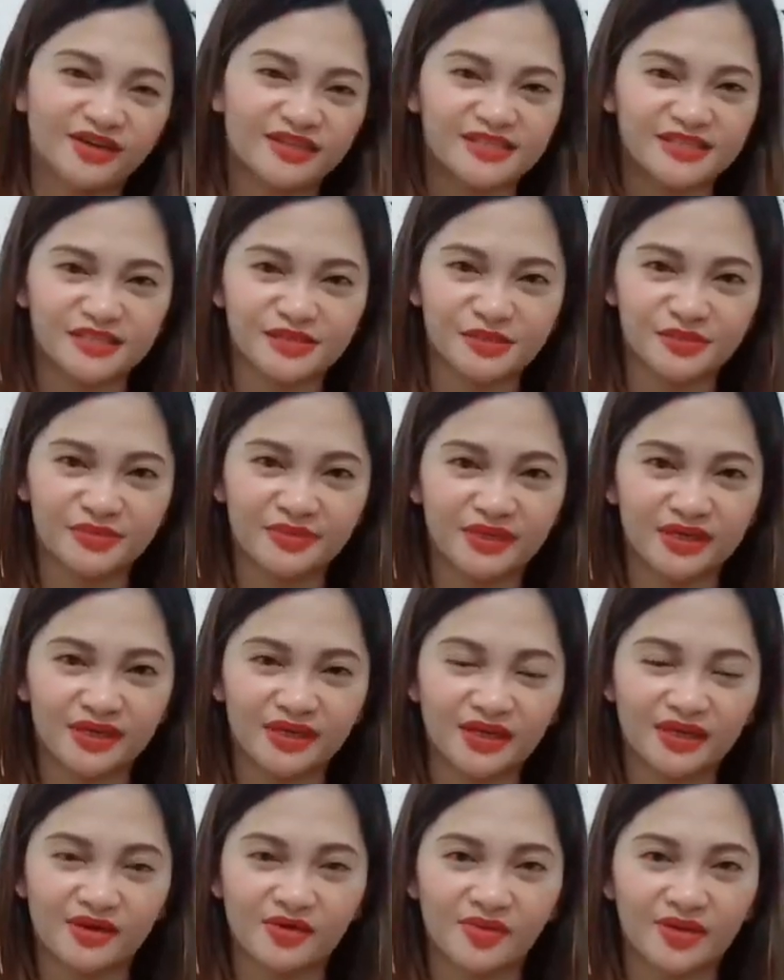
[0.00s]
Susumi
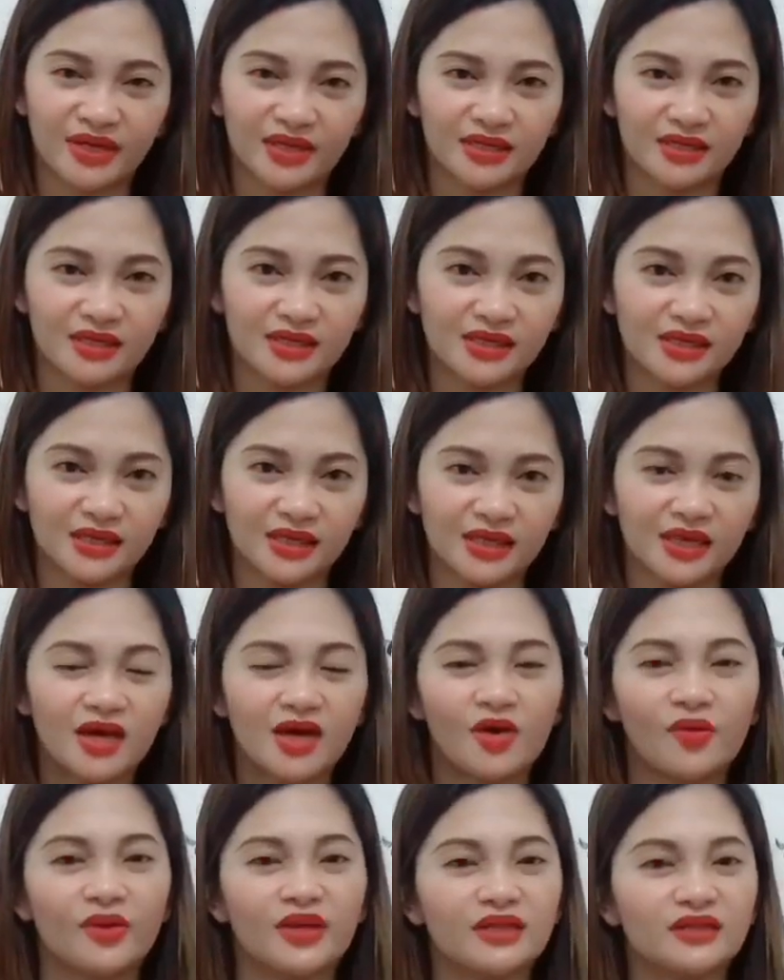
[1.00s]
Rikawai.
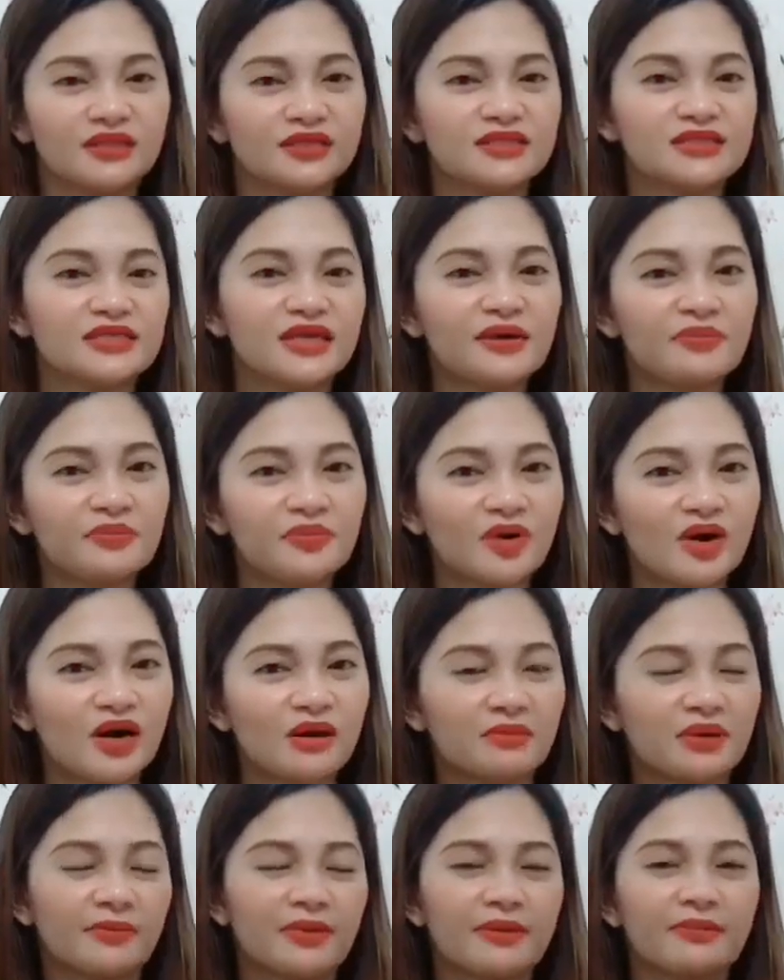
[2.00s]
Well, this time po,
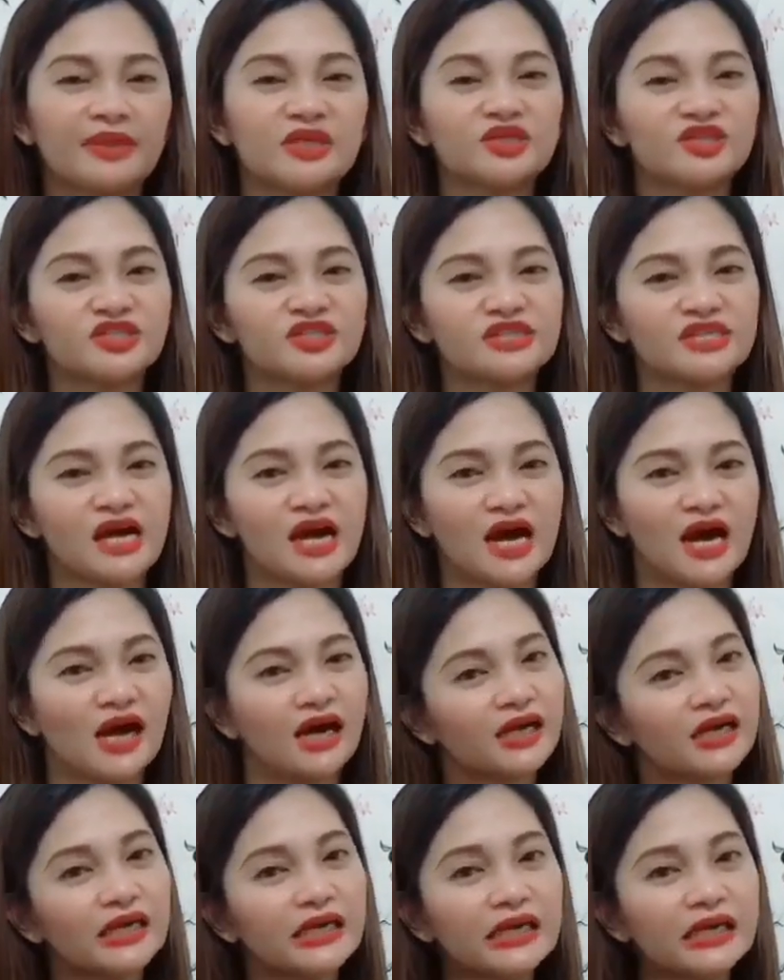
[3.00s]
ang mapapanood sa
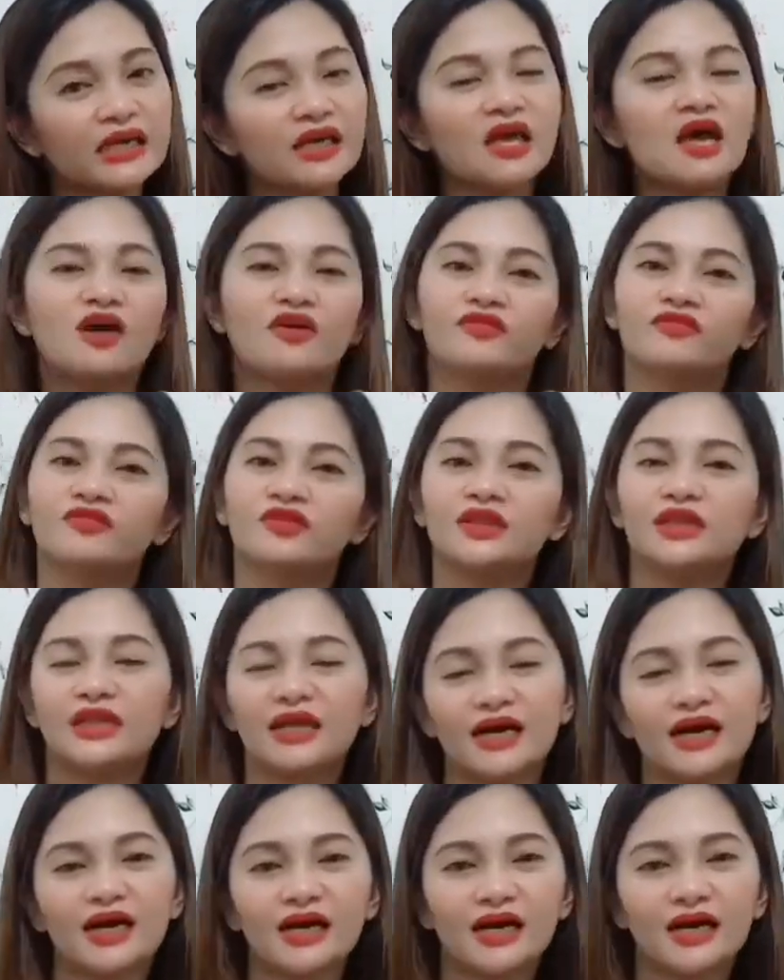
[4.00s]
aking vlog
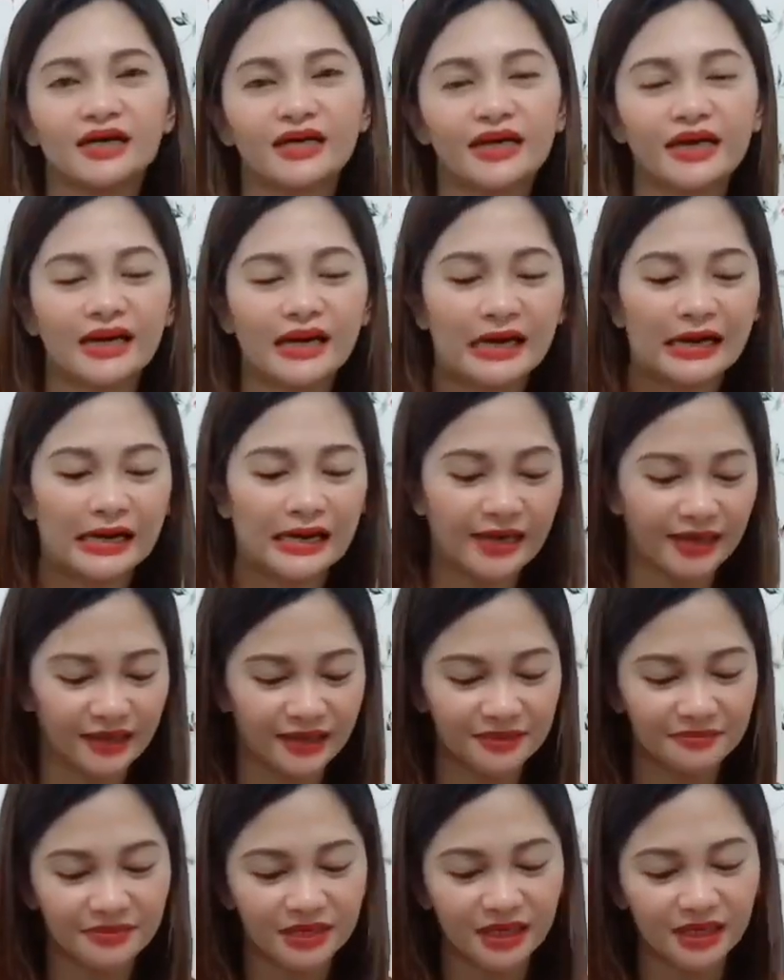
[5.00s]
ay ang
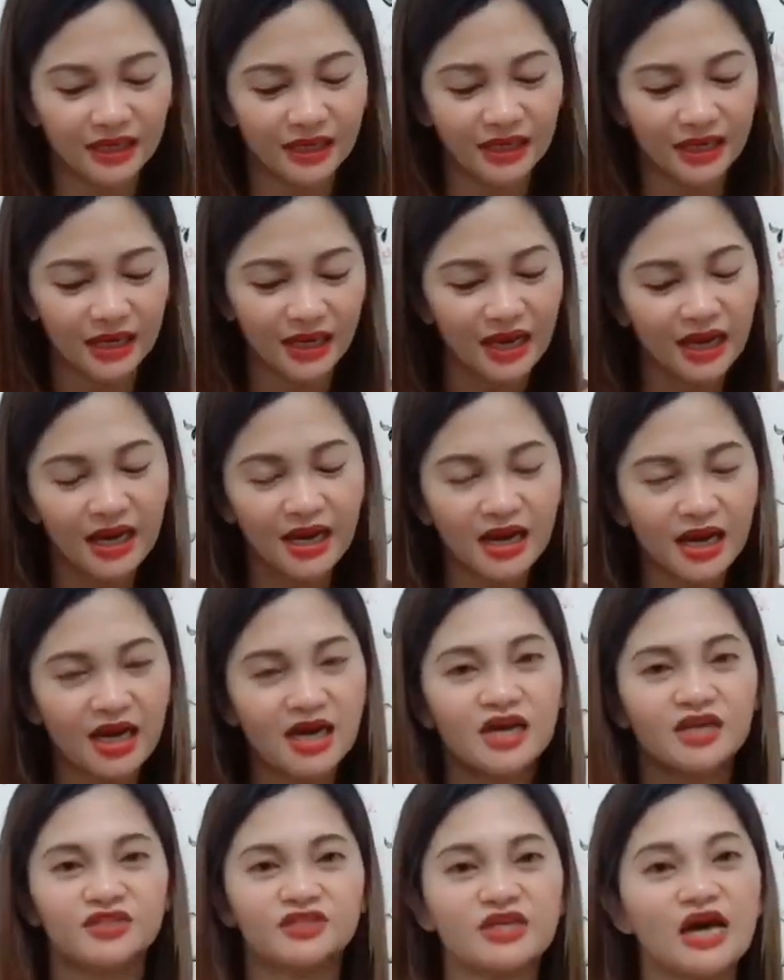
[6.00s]
aking mga
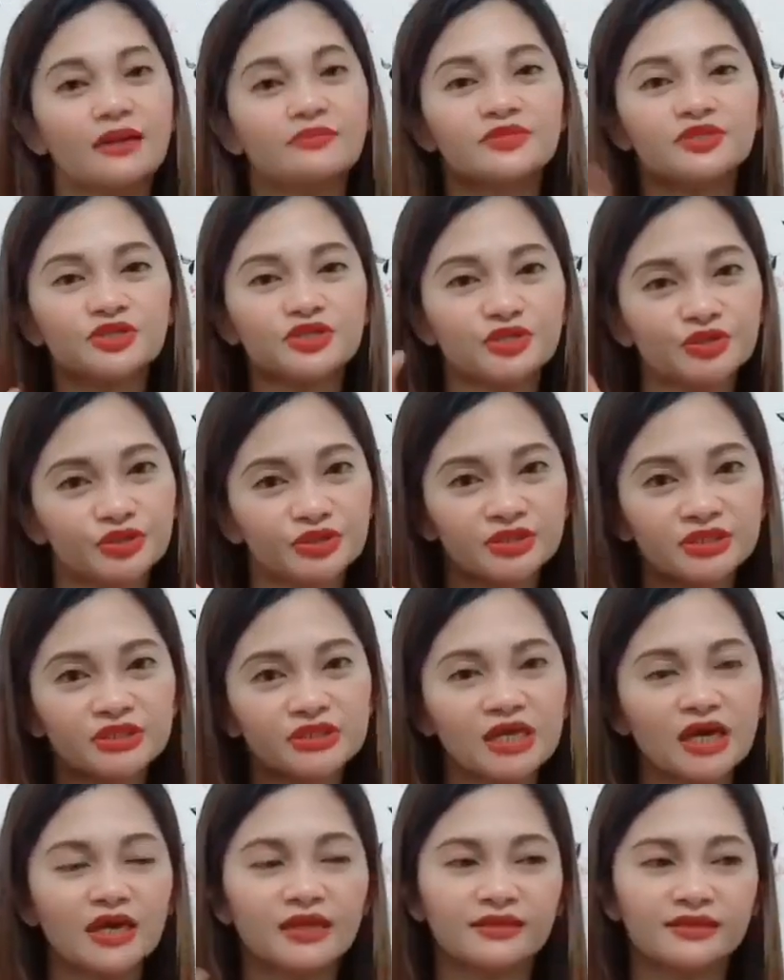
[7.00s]
jumpsuit
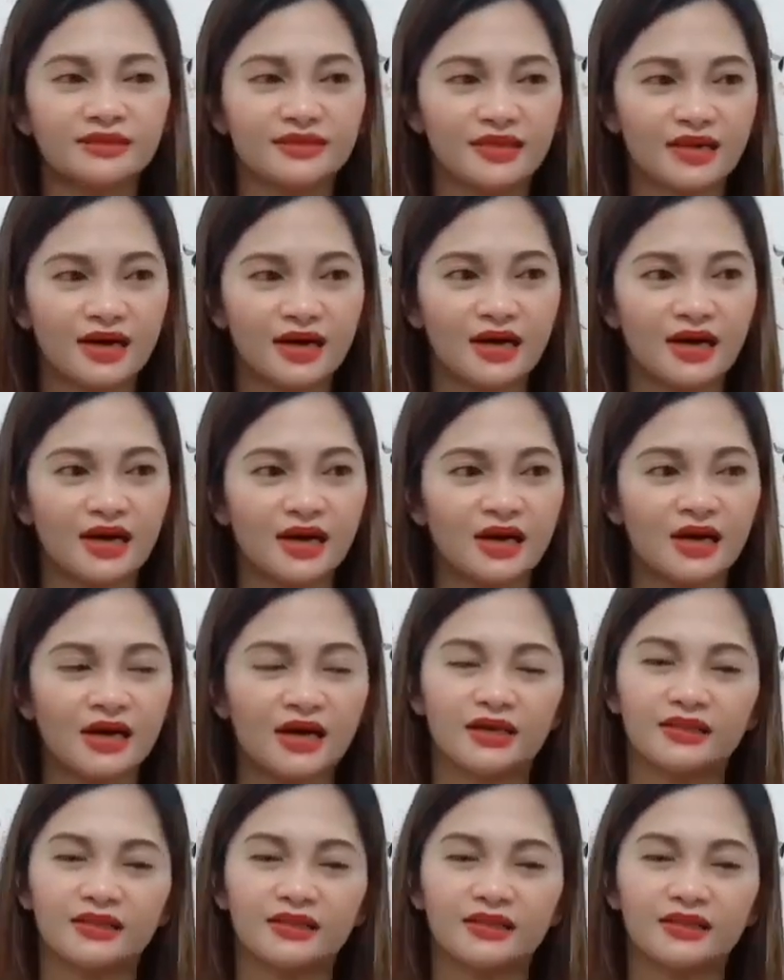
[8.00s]
na